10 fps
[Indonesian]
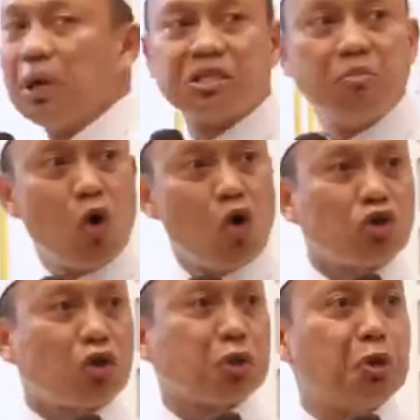Masih mau
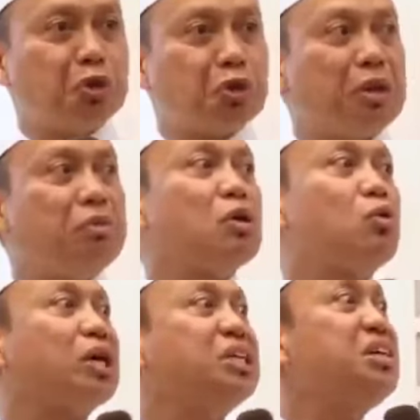ngotot-ngotot, nak bilang
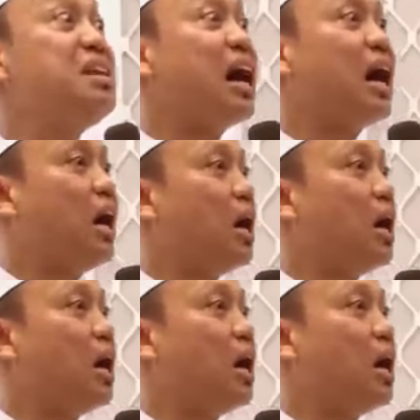kurang gila.